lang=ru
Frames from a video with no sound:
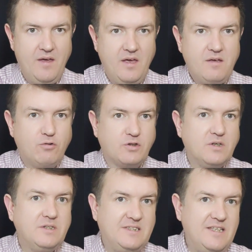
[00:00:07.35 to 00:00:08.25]
И вот
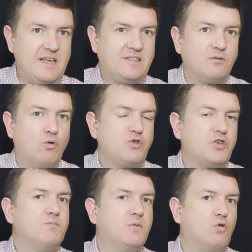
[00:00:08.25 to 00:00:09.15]
здесь
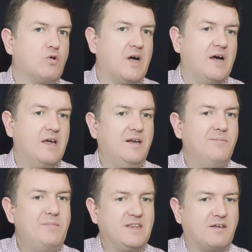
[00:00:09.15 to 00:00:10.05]
очень много
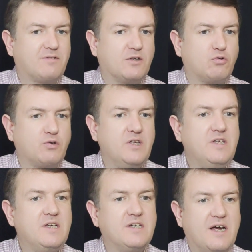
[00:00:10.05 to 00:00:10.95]
элементов,
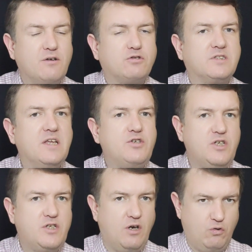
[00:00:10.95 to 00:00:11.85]
которые играют
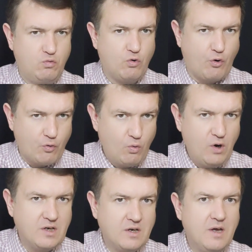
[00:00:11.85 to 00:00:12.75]
значительную
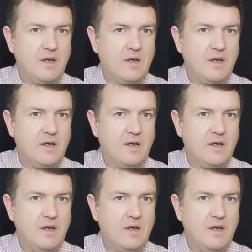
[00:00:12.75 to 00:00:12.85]
роль,